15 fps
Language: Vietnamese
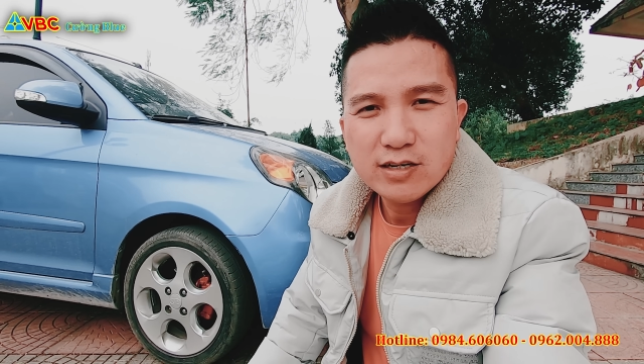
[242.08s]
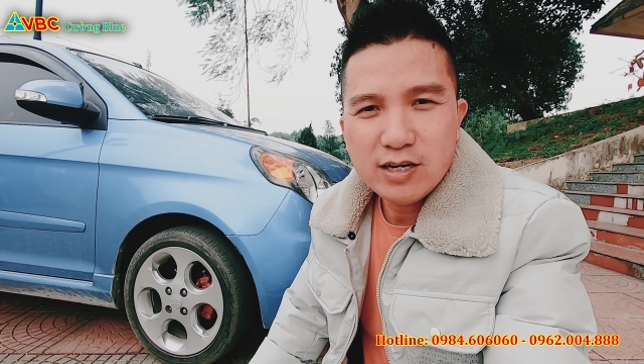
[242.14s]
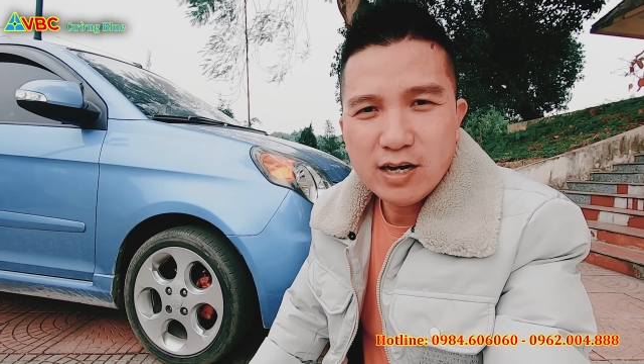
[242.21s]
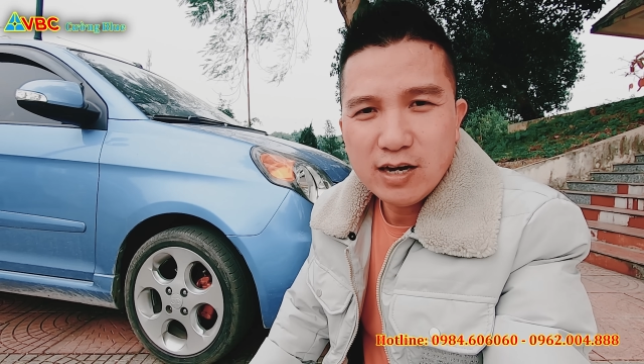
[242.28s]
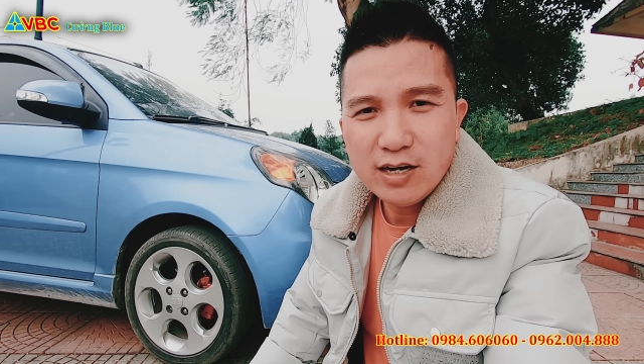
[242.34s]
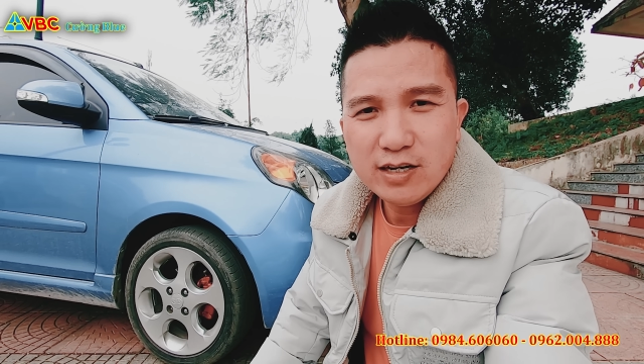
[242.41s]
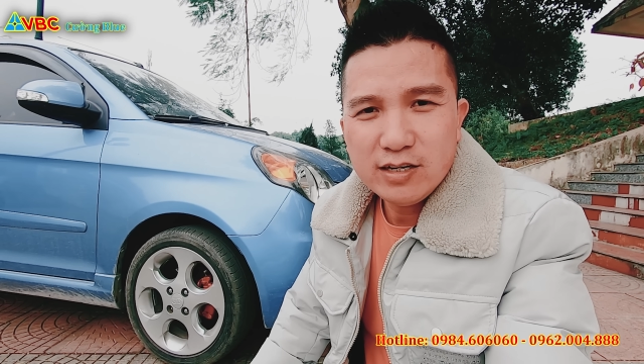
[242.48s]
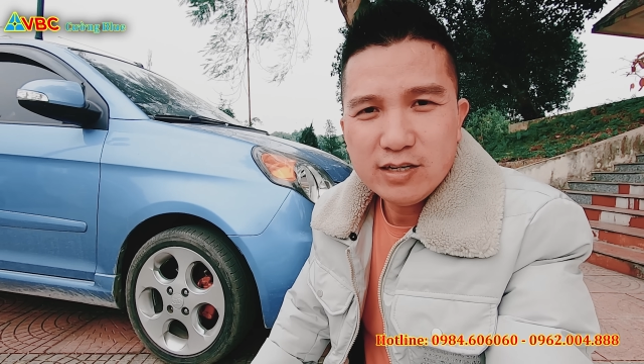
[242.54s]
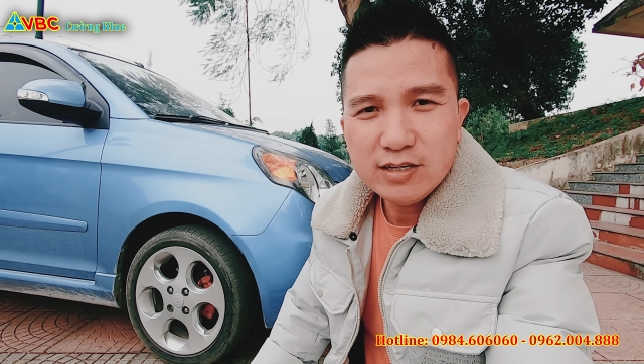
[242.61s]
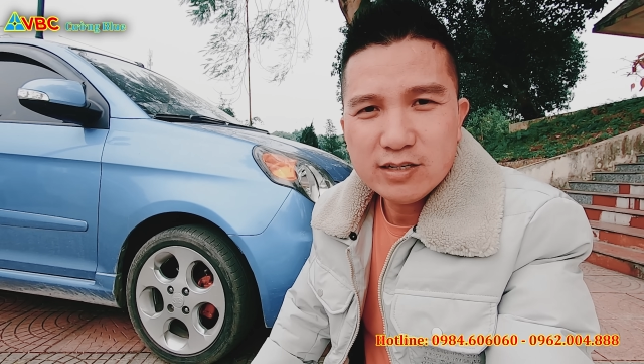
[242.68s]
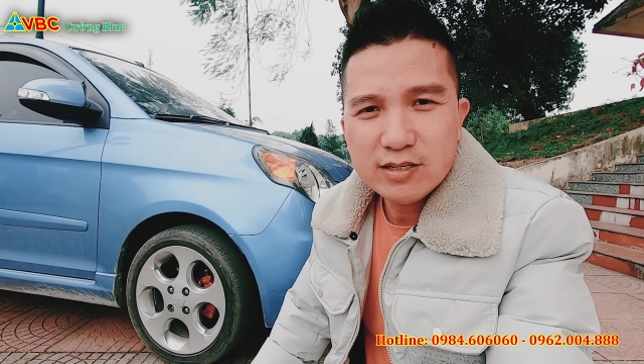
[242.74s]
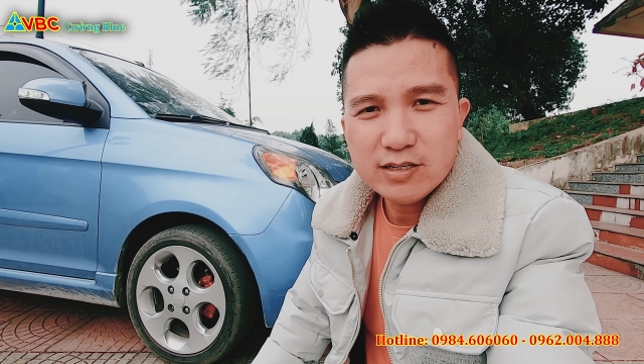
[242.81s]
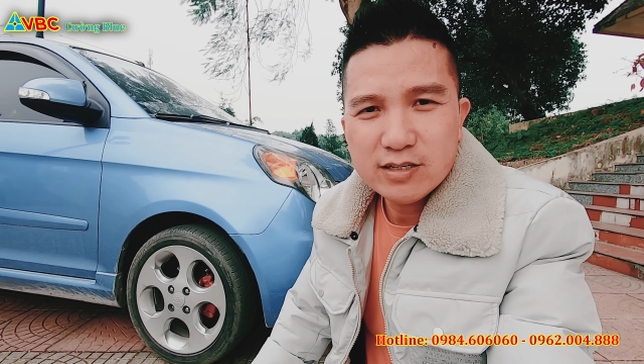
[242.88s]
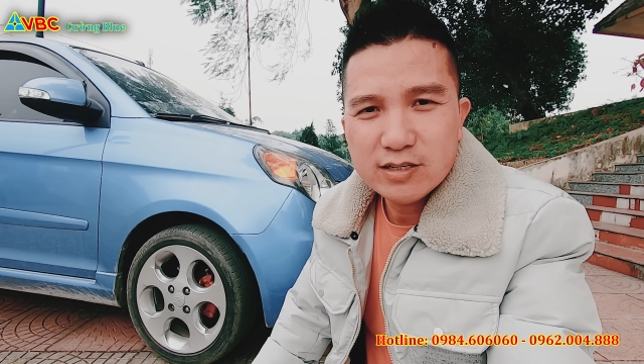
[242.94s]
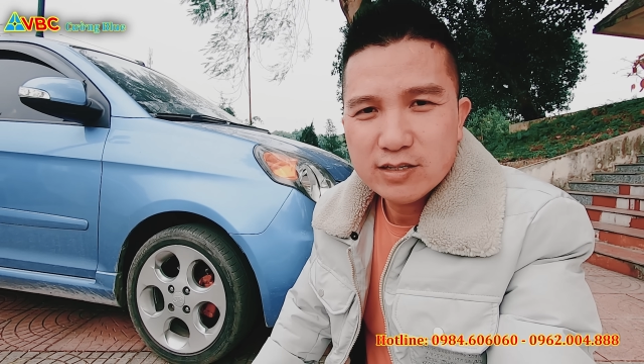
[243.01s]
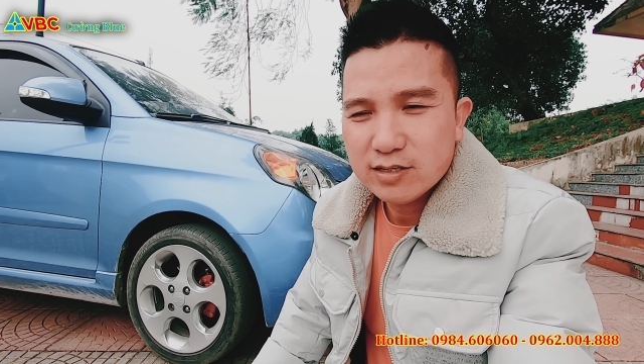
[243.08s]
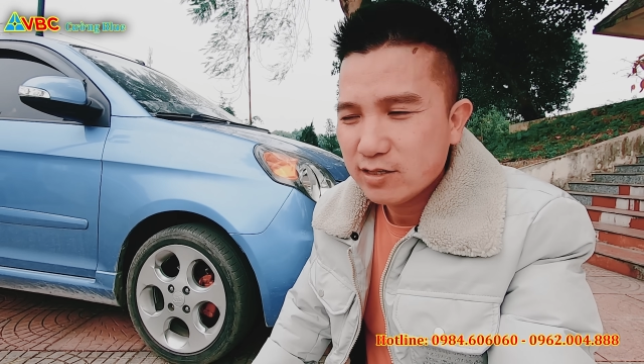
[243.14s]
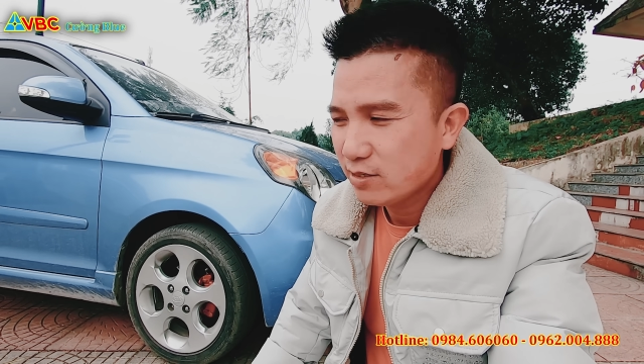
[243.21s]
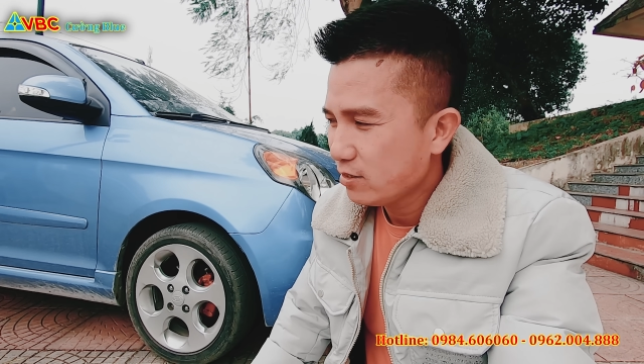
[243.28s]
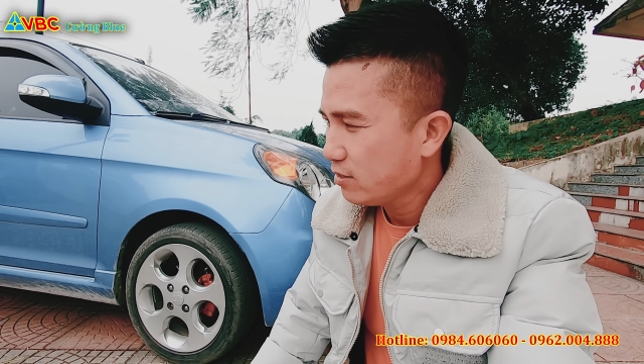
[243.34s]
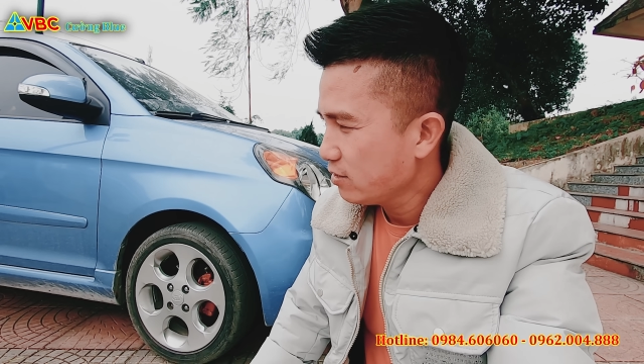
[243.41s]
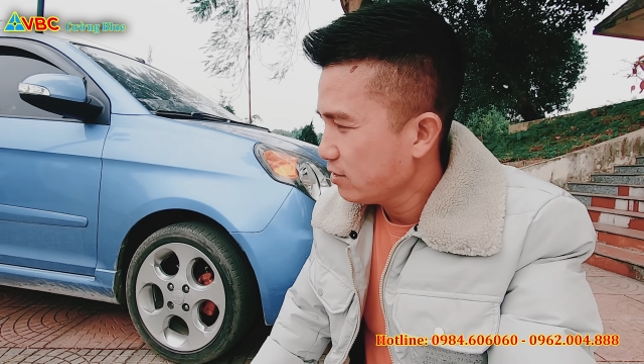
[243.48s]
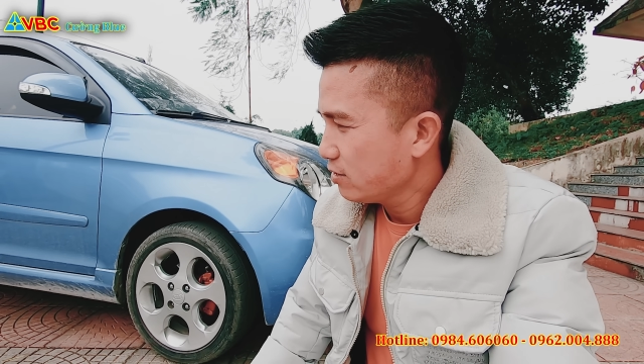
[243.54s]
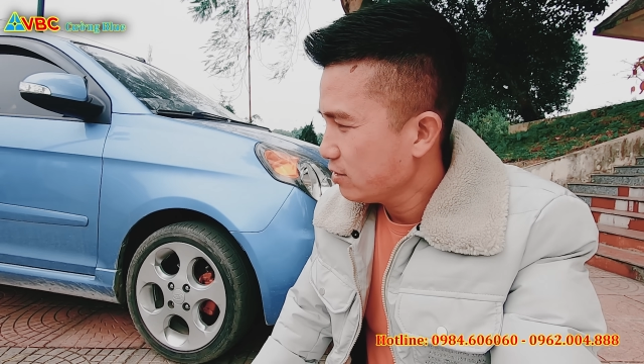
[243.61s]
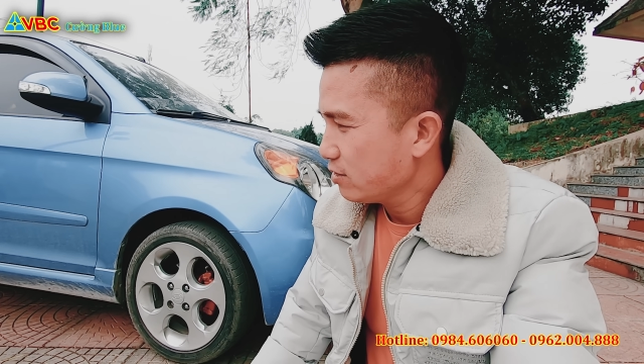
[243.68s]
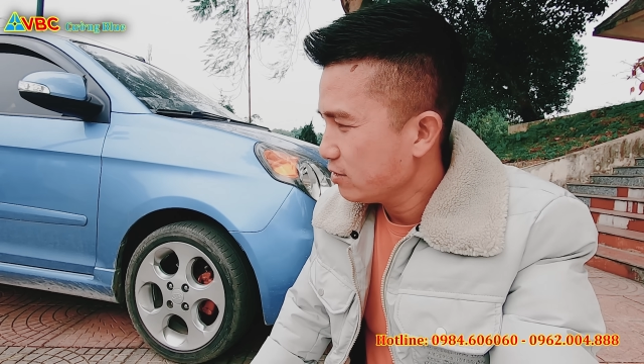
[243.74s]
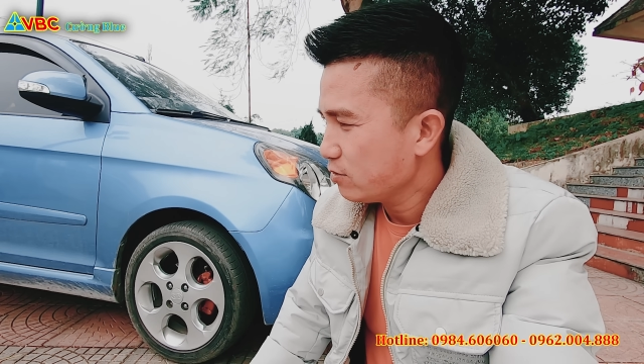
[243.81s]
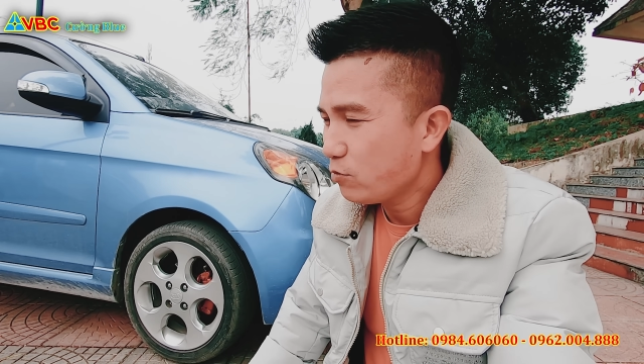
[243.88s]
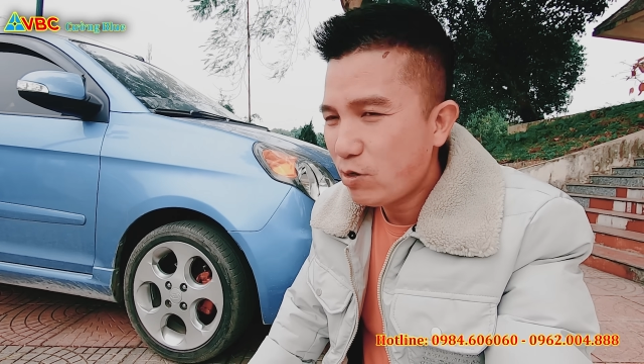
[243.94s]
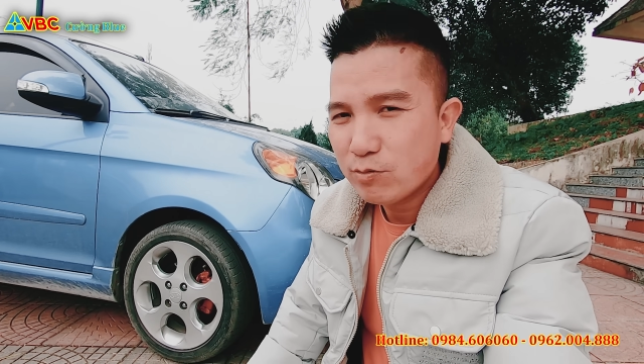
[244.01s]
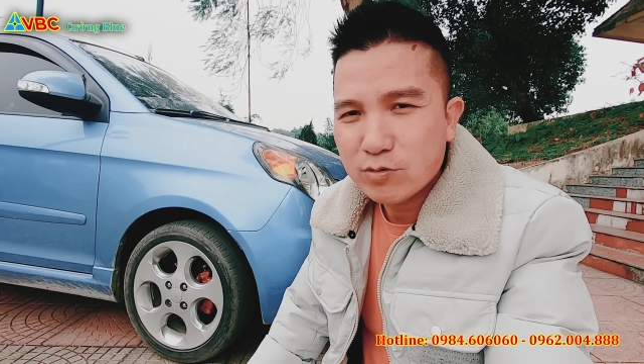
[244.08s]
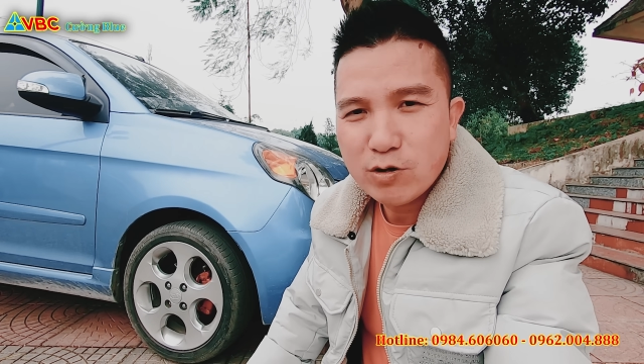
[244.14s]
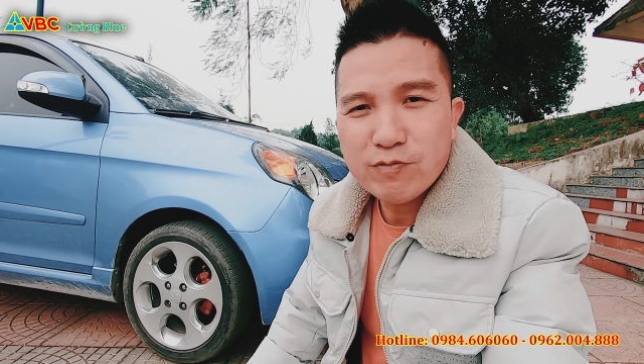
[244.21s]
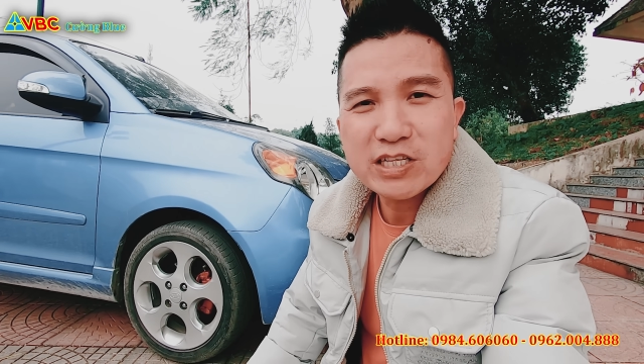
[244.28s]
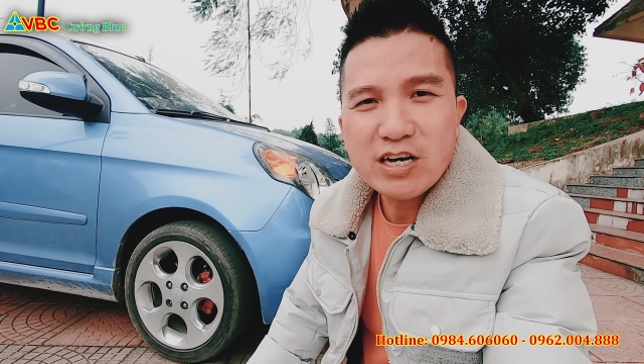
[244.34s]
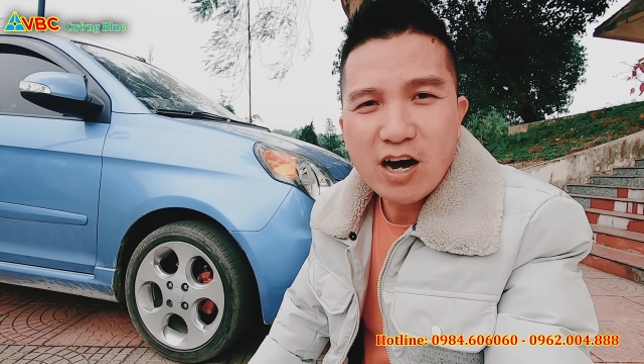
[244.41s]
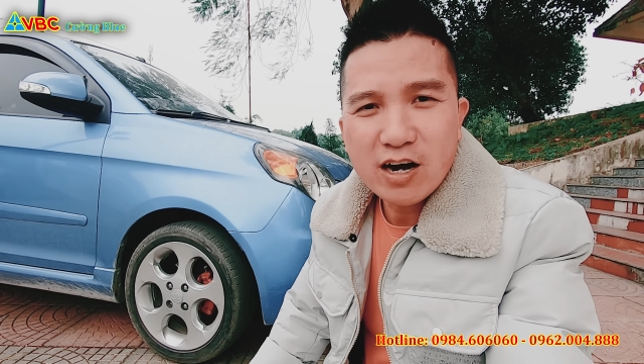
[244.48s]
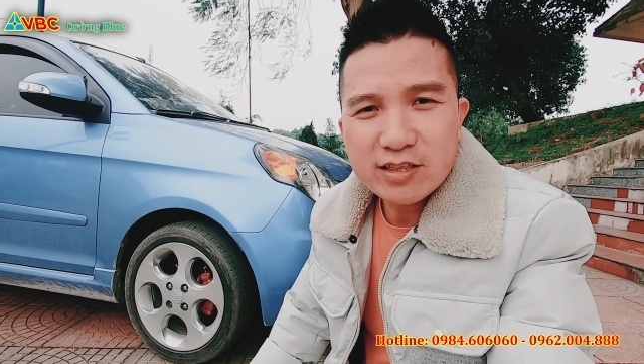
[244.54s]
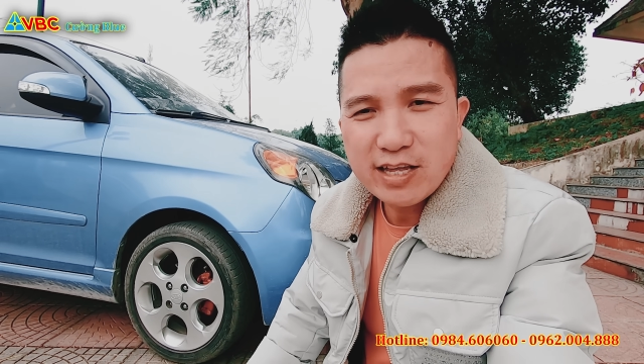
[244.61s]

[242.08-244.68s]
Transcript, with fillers: đấy đúng không không phải thợ